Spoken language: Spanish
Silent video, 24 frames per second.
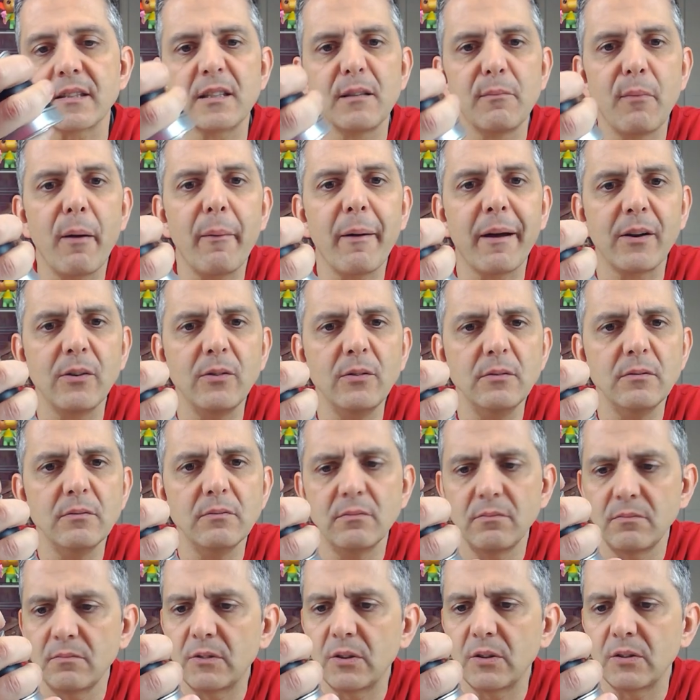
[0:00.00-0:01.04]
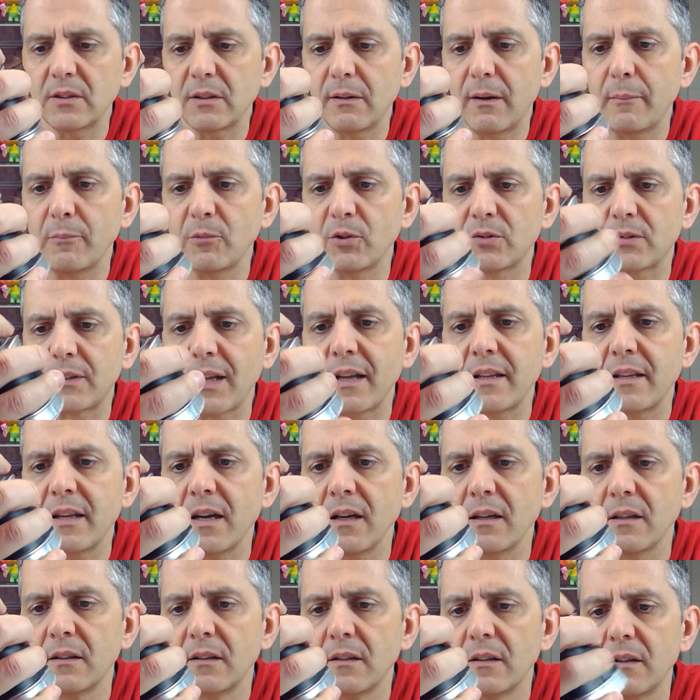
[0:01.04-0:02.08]
se llamaba, ¿no? Creo que se llamaba
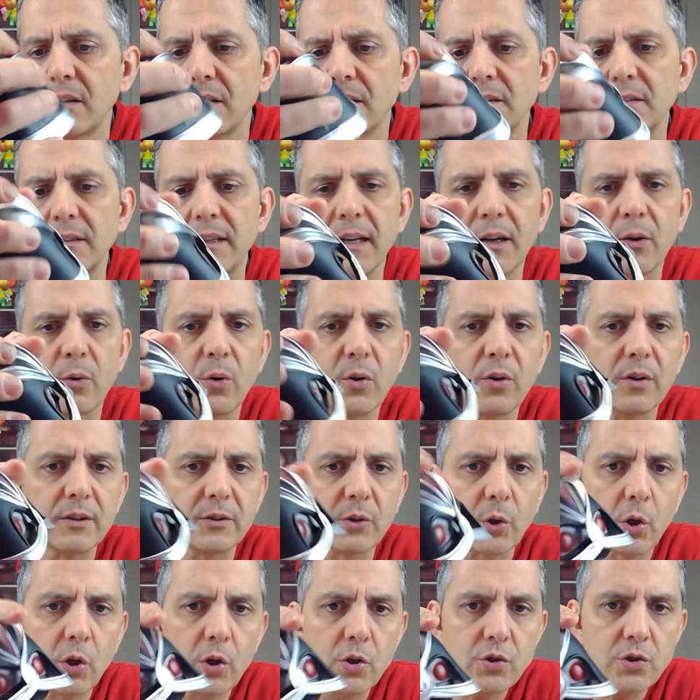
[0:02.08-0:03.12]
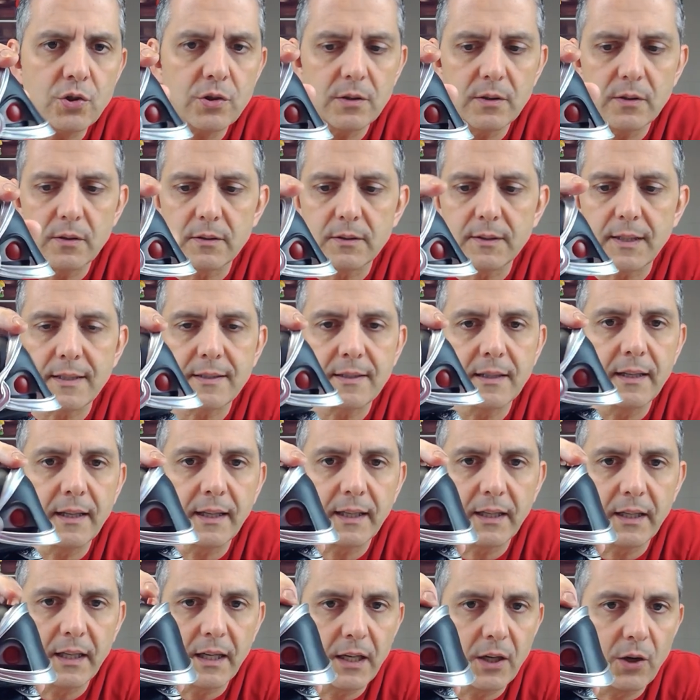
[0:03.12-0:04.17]
Montaña de Juego de Tronos, esta serie
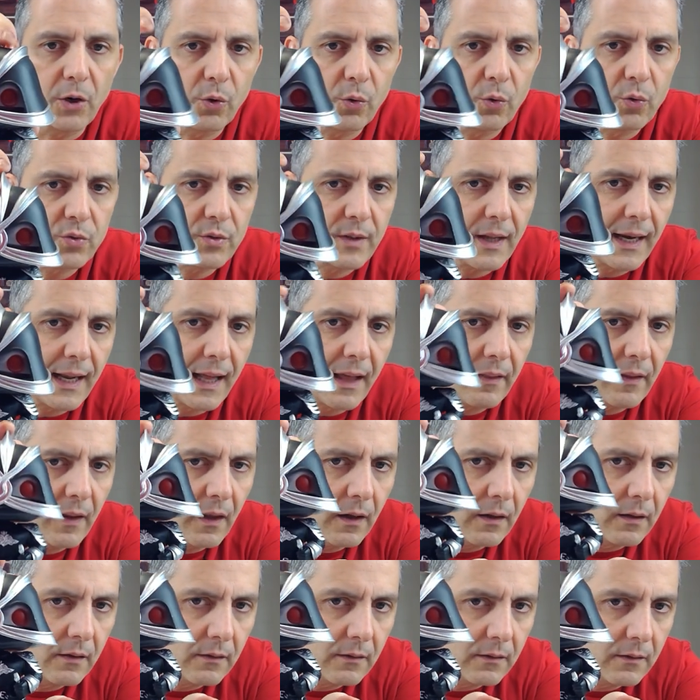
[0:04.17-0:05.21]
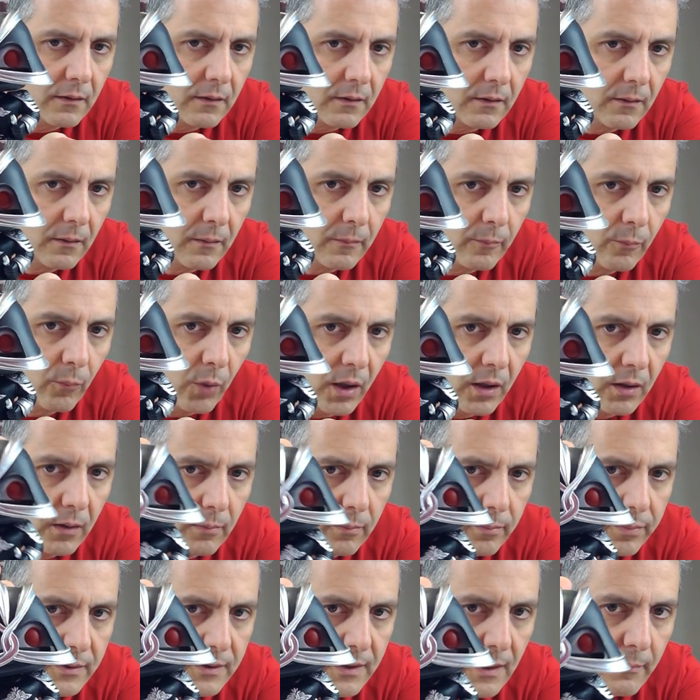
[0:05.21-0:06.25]
que no le gusta a nadie. Bueno,
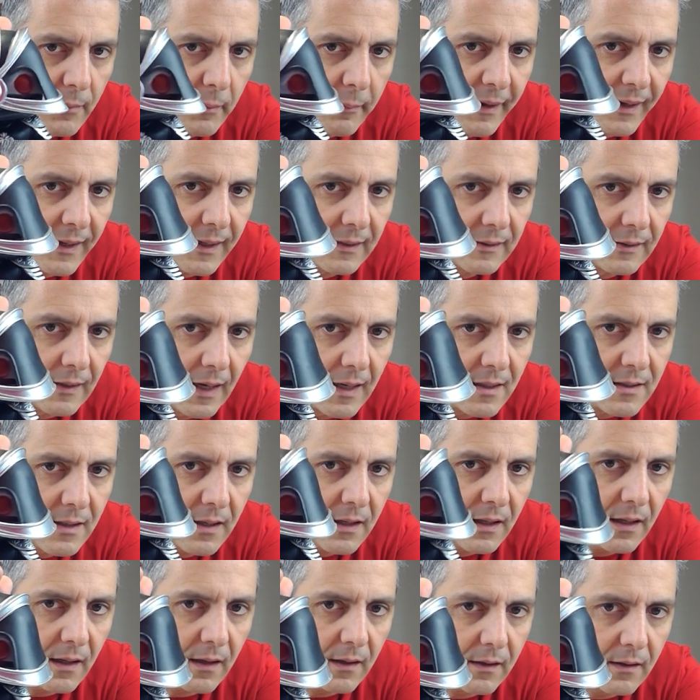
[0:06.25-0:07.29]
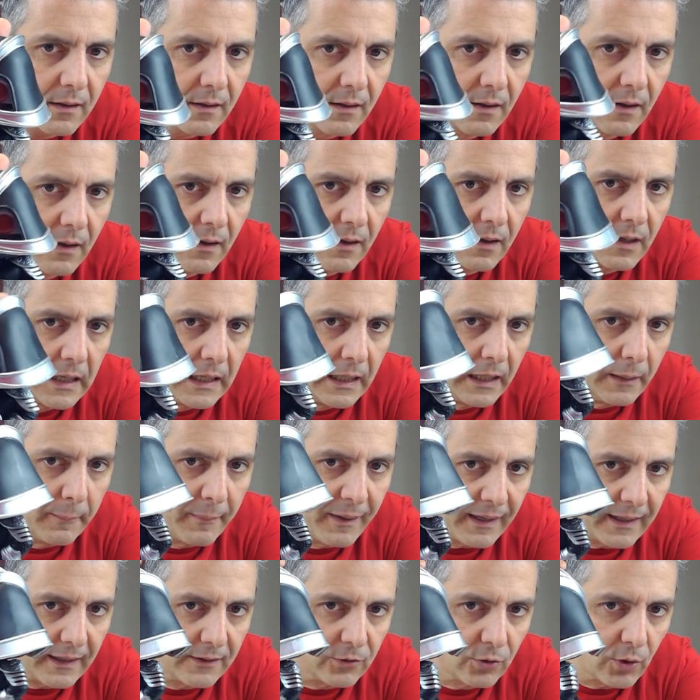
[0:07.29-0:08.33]
pues a mí me encanta la serie y me
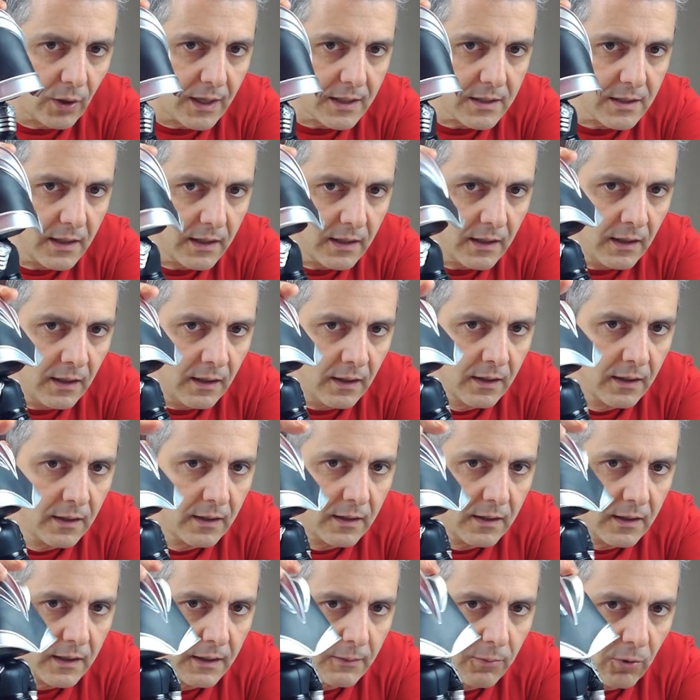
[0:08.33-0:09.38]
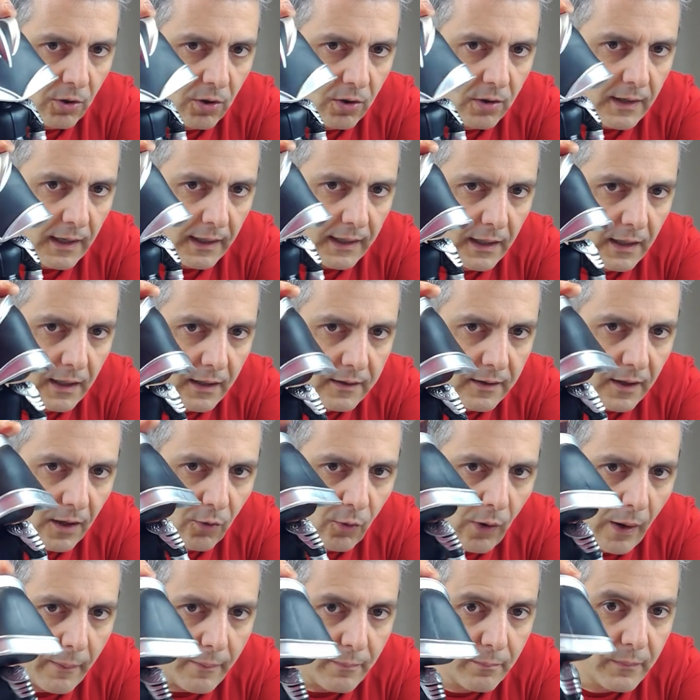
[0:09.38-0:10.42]
encantó la serie. Y bueno, y aquí
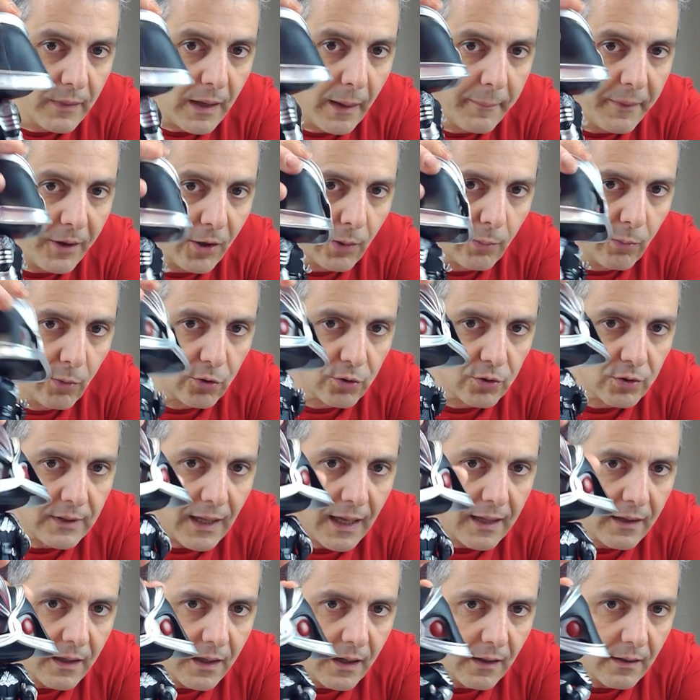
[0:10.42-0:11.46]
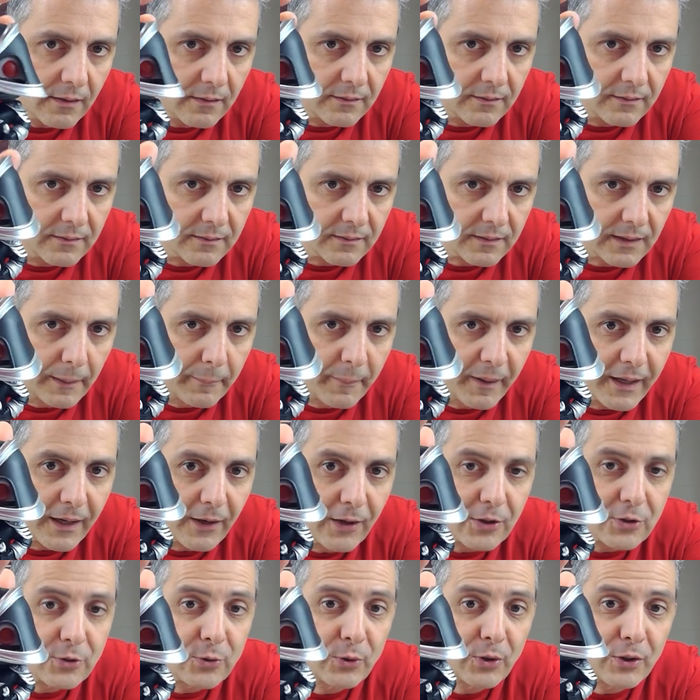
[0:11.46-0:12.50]
tengo a mi amigo Montaña, que me ha
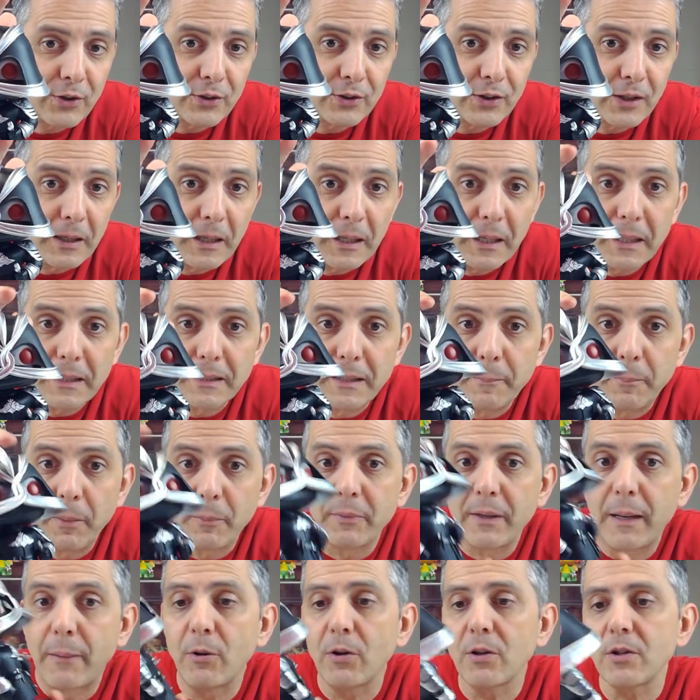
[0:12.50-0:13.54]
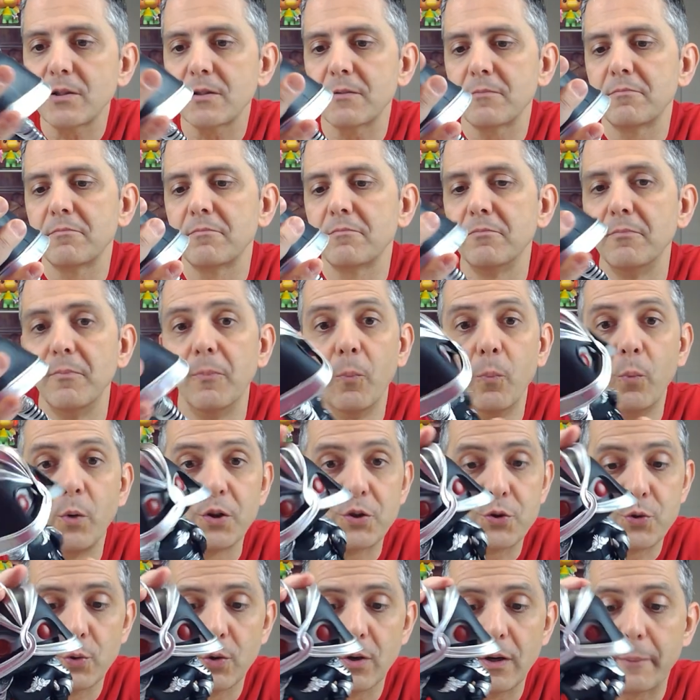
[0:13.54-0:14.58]
llegado la suscripción de, de Box. Muy
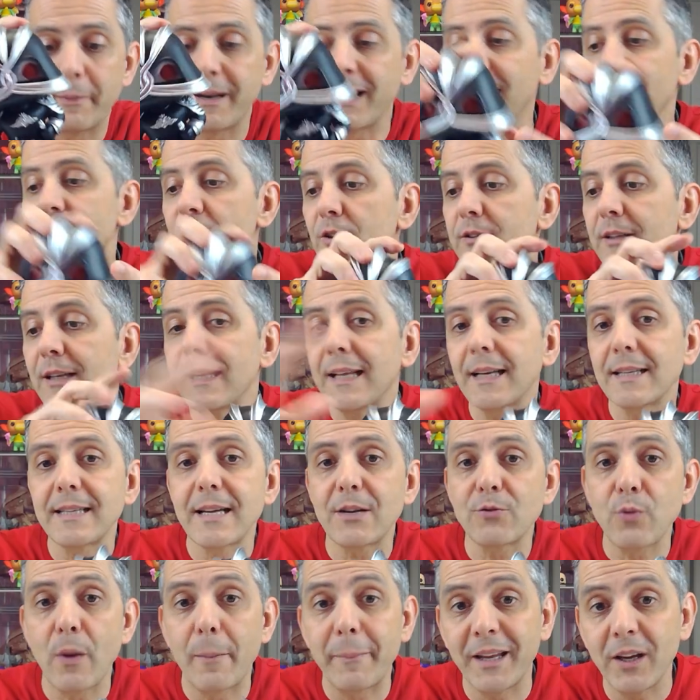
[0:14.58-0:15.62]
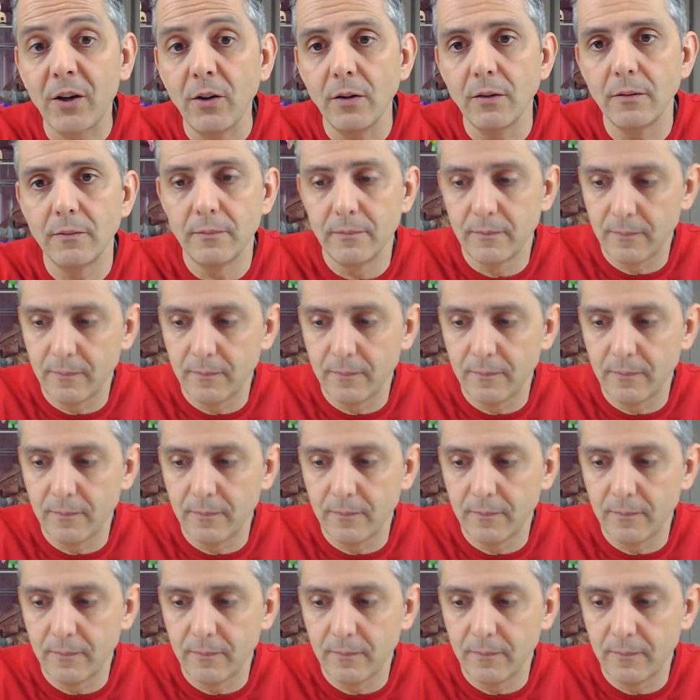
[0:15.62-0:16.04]
chulo, la verdad es que yo tenía ya a su amigo,